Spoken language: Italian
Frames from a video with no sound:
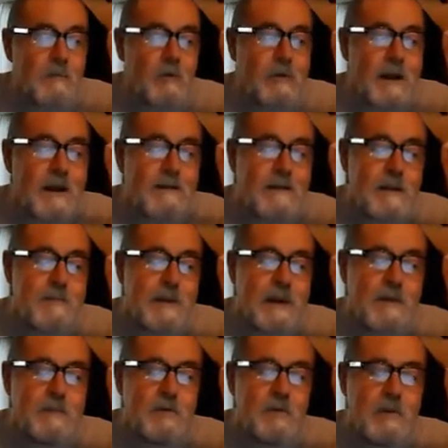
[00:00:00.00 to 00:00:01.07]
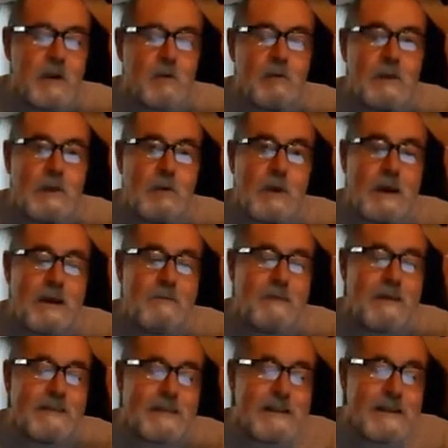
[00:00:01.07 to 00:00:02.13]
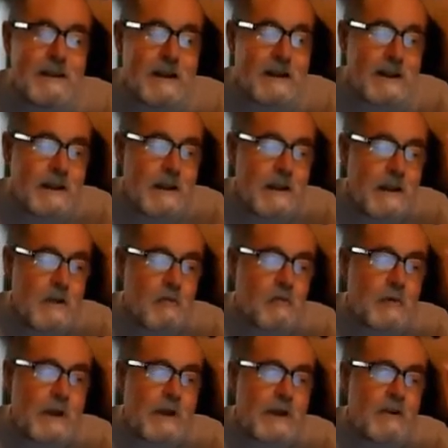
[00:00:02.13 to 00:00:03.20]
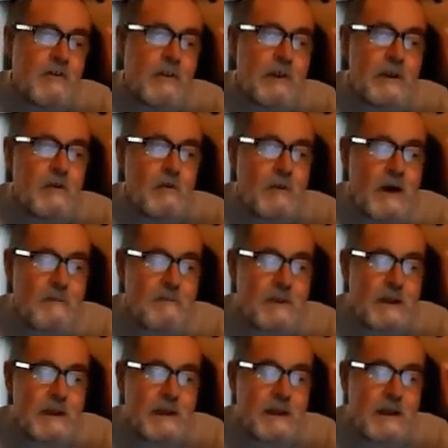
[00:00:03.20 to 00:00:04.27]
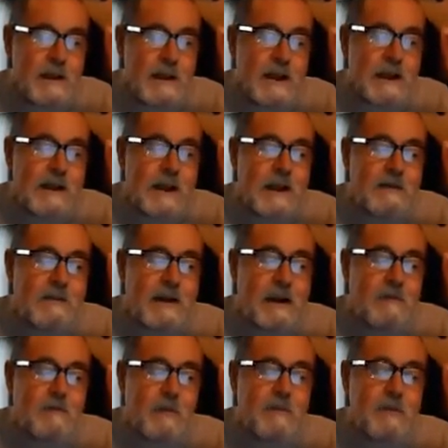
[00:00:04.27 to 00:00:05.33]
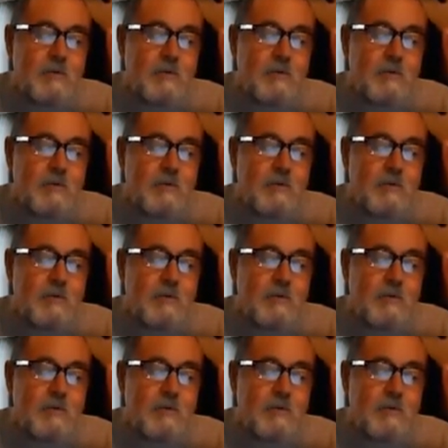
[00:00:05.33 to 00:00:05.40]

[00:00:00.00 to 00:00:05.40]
Votare sì perché bisogna continuare a investire sulle energie rinnovabili ed arrivare al